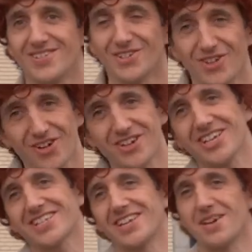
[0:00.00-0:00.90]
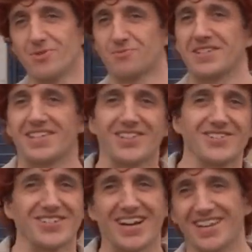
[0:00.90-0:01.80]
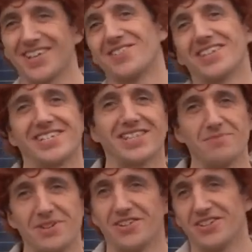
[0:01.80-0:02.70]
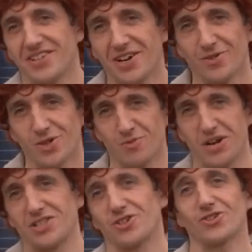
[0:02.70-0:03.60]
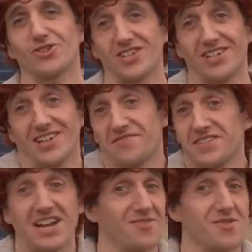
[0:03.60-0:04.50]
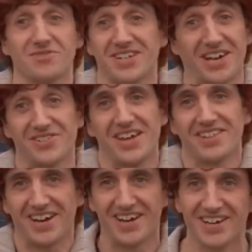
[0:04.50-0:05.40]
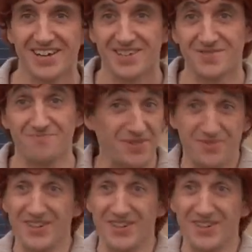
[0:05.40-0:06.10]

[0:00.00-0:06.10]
los aragoneses teníamos pensado sacar 57 millones de euros por las dos cosas y al final no hemos sacado nada. Pero